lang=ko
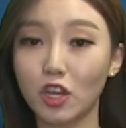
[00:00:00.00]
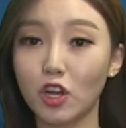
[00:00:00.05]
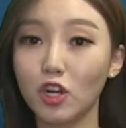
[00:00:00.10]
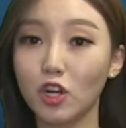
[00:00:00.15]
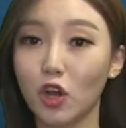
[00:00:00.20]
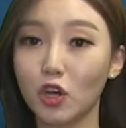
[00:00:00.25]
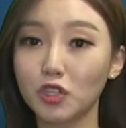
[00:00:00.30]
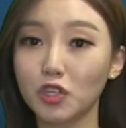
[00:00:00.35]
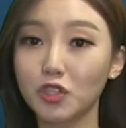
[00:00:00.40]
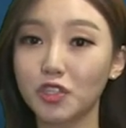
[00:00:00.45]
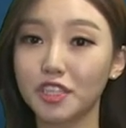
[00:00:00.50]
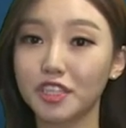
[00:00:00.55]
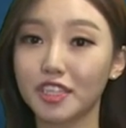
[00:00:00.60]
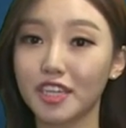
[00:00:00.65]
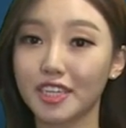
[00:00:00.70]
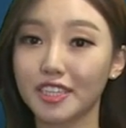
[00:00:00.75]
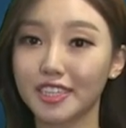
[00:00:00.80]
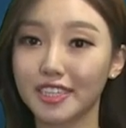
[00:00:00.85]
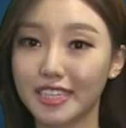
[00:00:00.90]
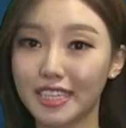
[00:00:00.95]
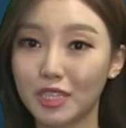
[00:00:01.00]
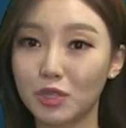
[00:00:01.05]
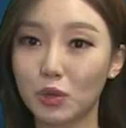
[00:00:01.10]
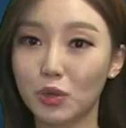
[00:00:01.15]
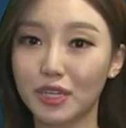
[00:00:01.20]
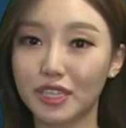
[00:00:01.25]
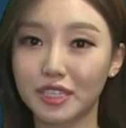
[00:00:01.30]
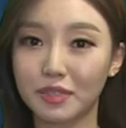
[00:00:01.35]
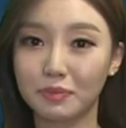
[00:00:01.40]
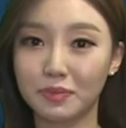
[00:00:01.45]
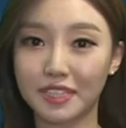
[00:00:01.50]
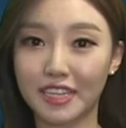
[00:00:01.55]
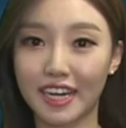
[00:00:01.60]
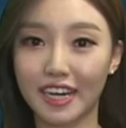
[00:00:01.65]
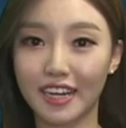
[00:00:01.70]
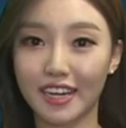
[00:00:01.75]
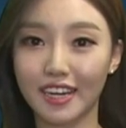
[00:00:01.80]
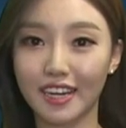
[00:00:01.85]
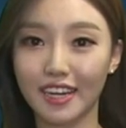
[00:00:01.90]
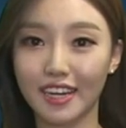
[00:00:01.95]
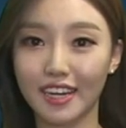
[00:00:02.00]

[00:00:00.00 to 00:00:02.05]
열여섯 시간을 기록했습니다.